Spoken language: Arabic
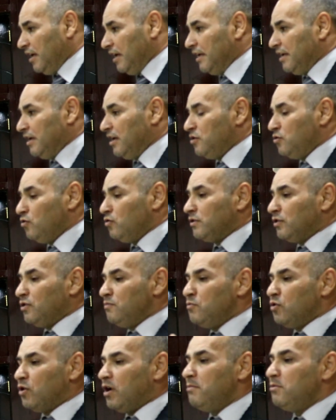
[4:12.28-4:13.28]

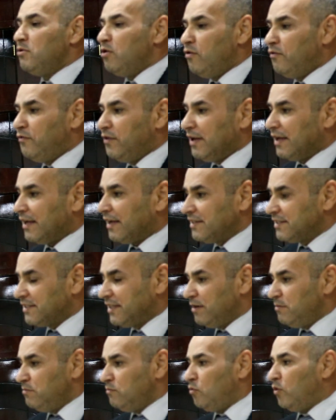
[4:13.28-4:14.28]
يتم قبله في
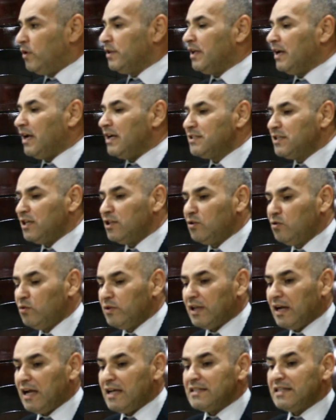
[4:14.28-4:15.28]
القسم ودراسته
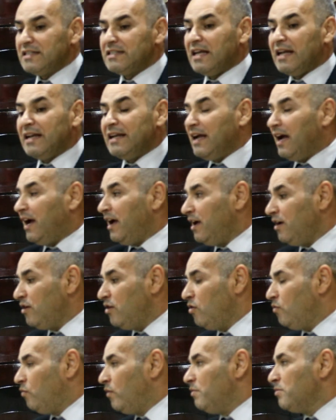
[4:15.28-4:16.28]
دراسة سريعة
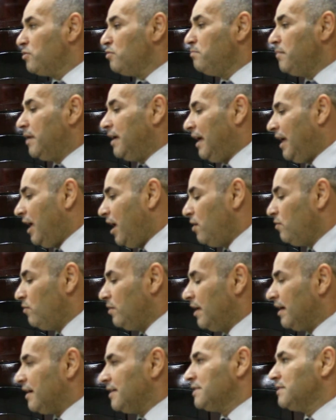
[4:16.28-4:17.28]
ومن ثم إحاله
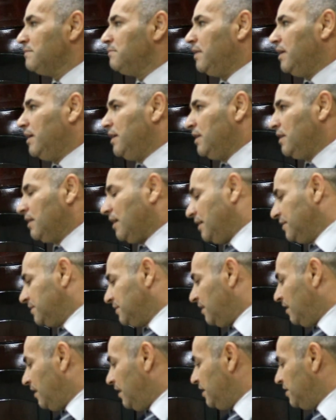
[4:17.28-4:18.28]
إلى قسم
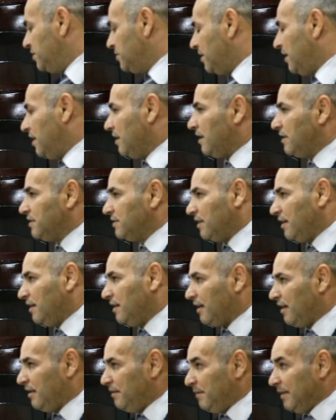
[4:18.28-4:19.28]
القسطرة لإجراء القسطرة
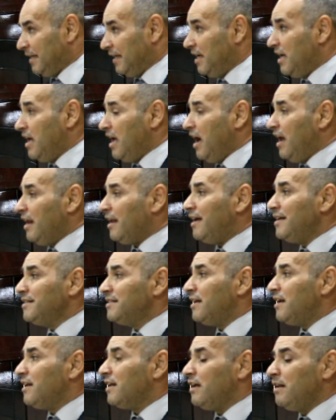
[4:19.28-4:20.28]
القلبية
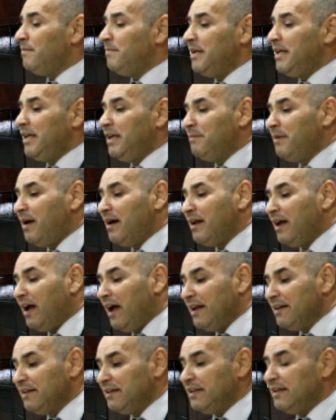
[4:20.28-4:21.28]
القسطرة القلبية عبارة
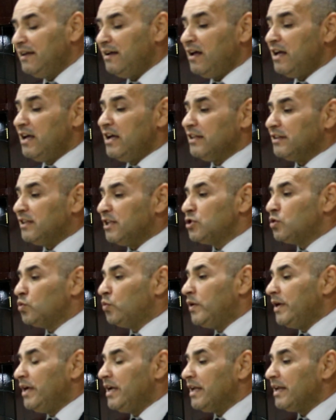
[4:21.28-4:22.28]
عن هي
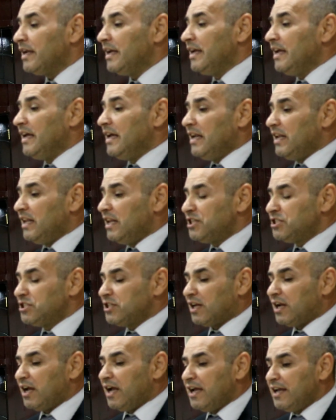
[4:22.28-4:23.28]
تصوير
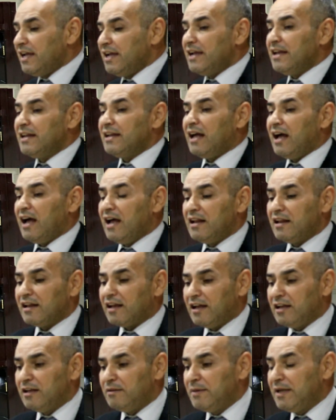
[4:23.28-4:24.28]
للشرايين
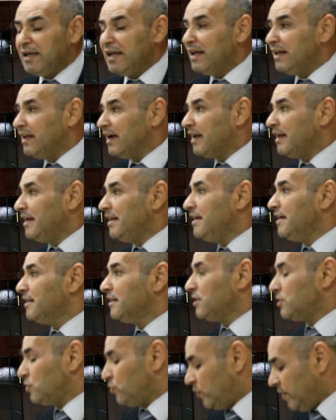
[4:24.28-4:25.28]
القلبية الإكليلية
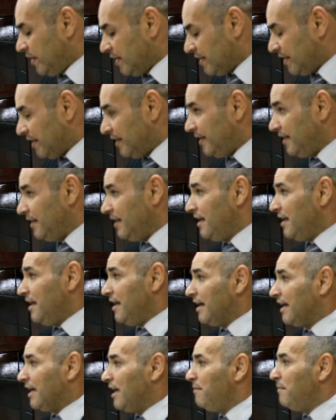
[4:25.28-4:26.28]
تصوير ظليل
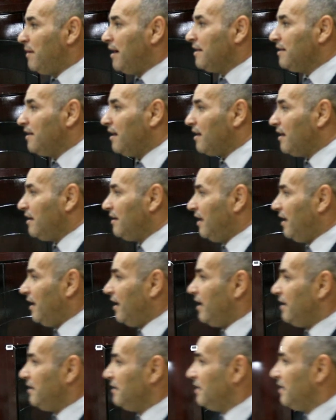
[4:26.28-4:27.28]
كما نرى
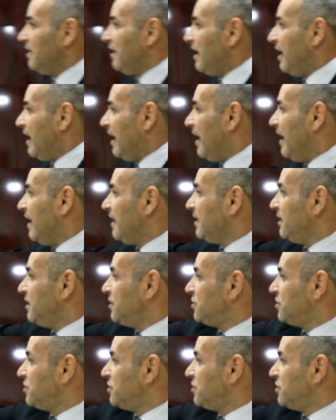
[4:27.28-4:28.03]
الآن هذه